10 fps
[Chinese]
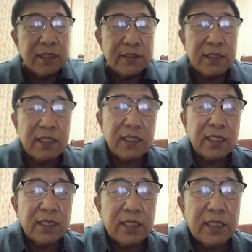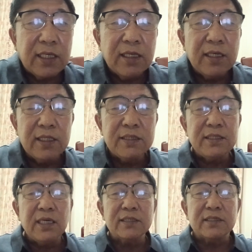这个
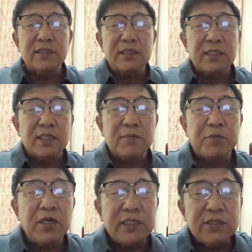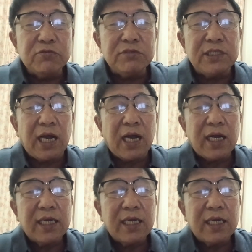相声这个表演艺术家。